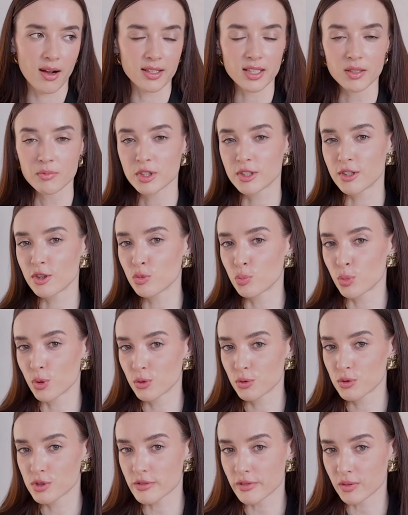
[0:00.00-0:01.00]
она мне дает
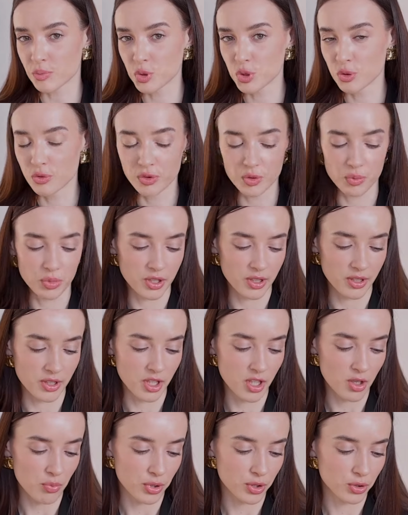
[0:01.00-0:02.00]
полную свободу выбора. И
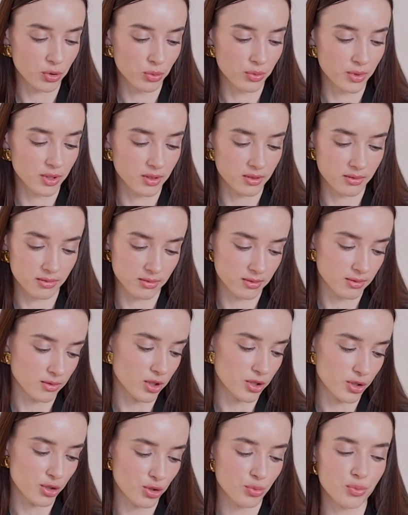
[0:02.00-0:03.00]
я подумала, ну
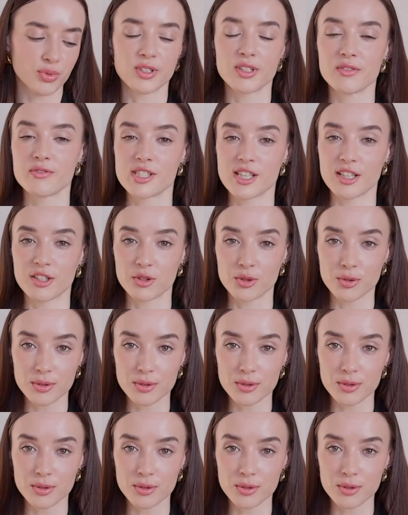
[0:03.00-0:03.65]
а что бы не взять